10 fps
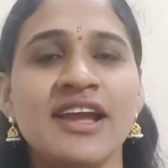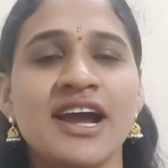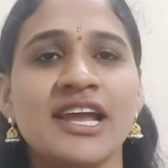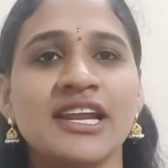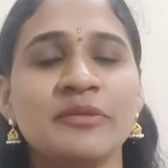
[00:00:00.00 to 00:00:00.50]

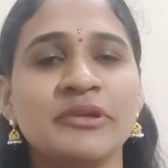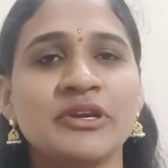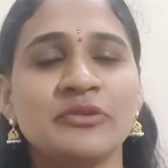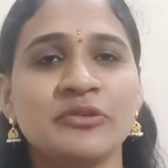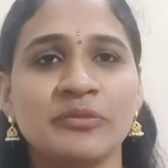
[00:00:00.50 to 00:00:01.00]
అలానే
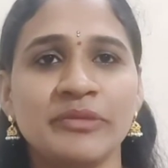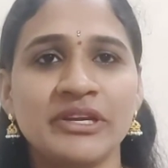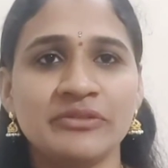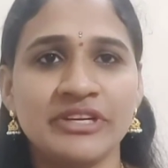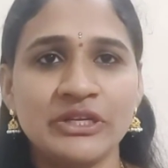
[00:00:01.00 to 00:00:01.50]
మీకు
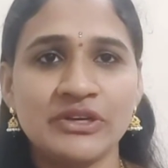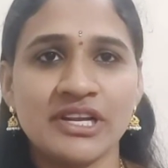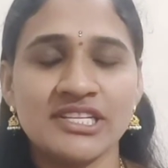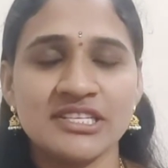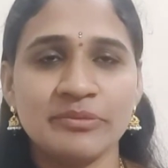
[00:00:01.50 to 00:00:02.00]
మీకు వీడియో
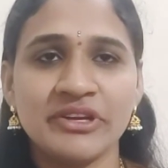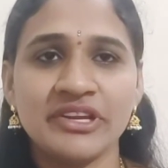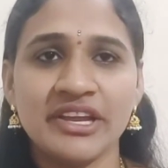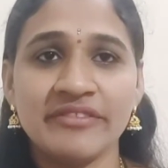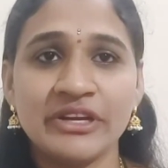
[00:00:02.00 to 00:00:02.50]
నచ్చి మీకు
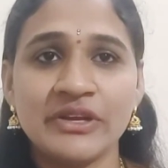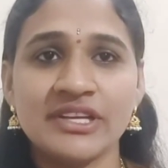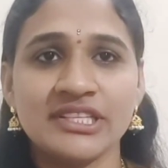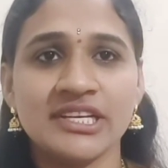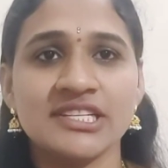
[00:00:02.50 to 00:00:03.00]
ఏ వీడియో
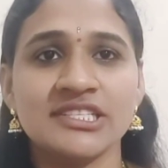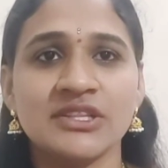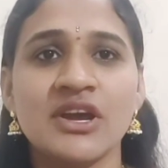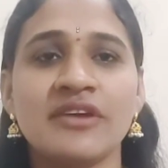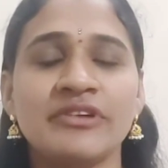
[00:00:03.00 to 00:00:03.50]
అయితే
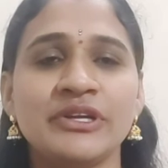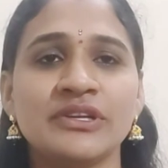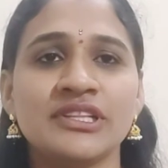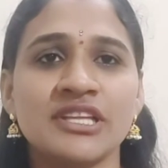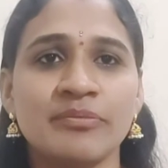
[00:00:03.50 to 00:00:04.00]
నచ్చిద్దో ఆ
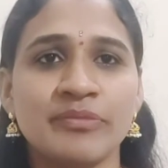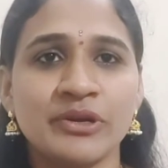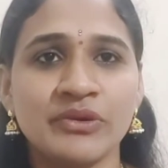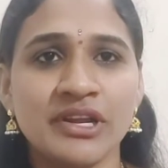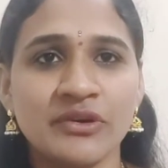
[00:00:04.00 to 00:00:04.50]
వీడియోని
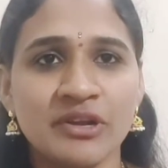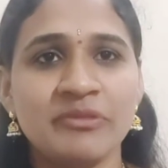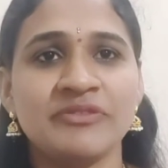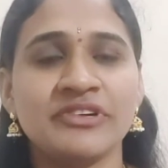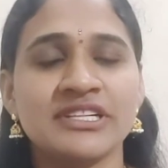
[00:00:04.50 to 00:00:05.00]
తప్పకుండా కూడా
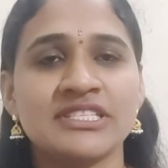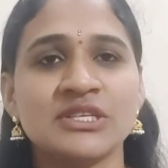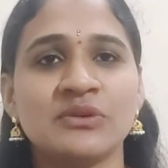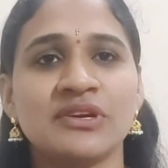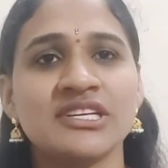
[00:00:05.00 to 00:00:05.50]
మీ
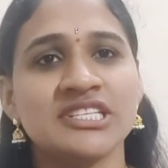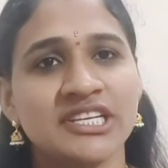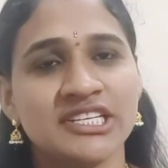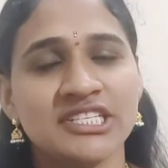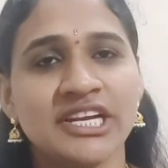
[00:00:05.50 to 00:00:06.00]
ఫ్రెండ్స్కి కూడా
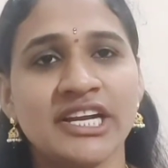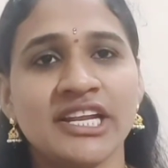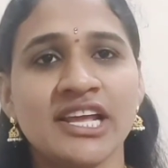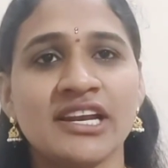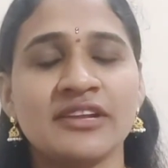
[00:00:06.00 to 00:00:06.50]
షేర్ చేయండి
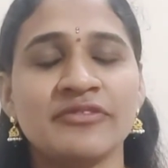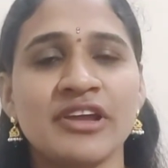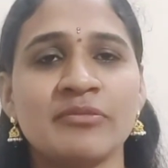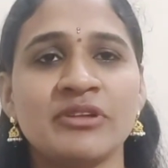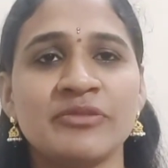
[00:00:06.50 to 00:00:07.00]
అలానే
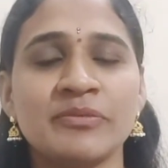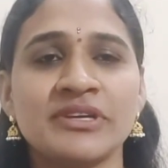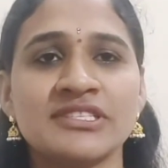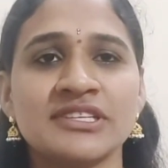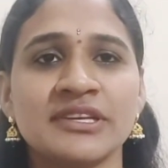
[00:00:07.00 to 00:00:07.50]
ఫ్యామిలీ
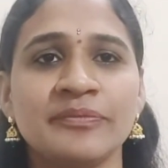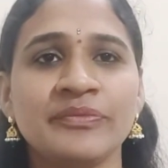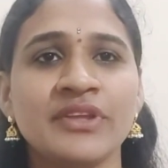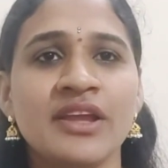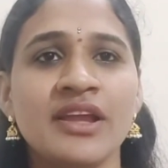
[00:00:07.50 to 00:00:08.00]
మెంబర్స్కి
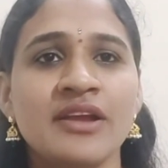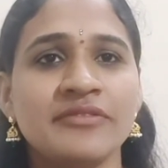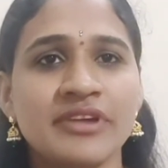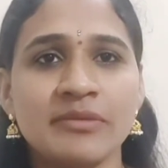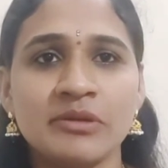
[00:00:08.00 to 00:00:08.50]
ఫ్యామిలీ